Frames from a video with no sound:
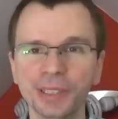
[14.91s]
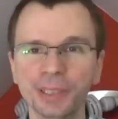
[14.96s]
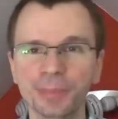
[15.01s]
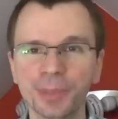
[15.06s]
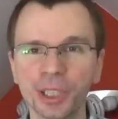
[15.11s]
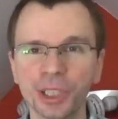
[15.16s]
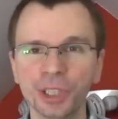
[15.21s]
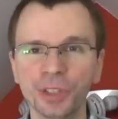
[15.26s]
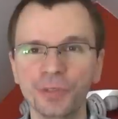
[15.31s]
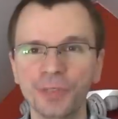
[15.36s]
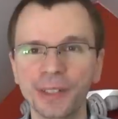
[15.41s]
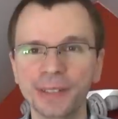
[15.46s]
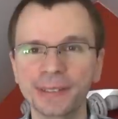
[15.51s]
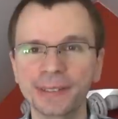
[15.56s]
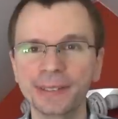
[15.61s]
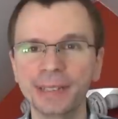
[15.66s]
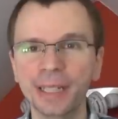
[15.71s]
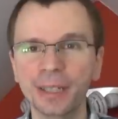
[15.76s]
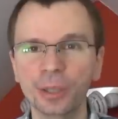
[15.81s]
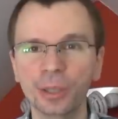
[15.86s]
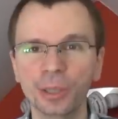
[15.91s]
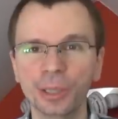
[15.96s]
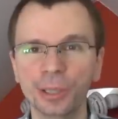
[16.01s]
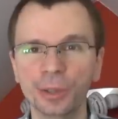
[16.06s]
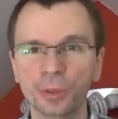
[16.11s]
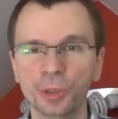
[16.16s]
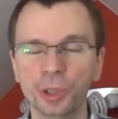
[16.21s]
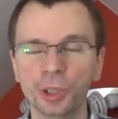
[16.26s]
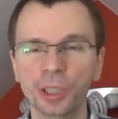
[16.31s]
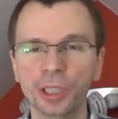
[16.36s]
zapraszam Was na kolejny
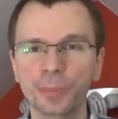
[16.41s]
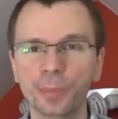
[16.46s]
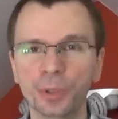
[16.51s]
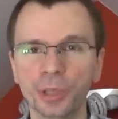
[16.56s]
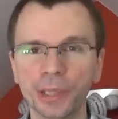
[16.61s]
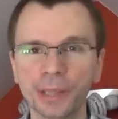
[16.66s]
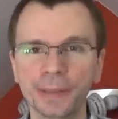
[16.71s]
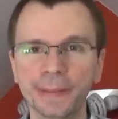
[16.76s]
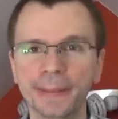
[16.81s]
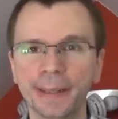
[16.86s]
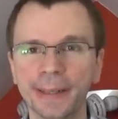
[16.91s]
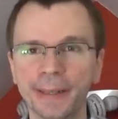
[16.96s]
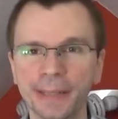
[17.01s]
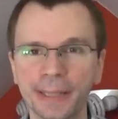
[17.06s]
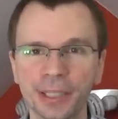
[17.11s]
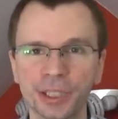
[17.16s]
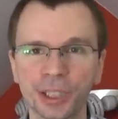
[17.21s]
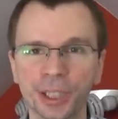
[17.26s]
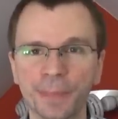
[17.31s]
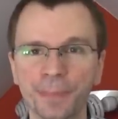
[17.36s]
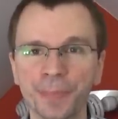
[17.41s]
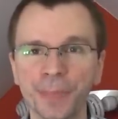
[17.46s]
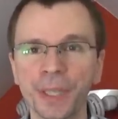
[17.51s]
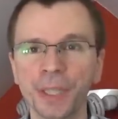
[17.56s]
odcinek poradnika gracza.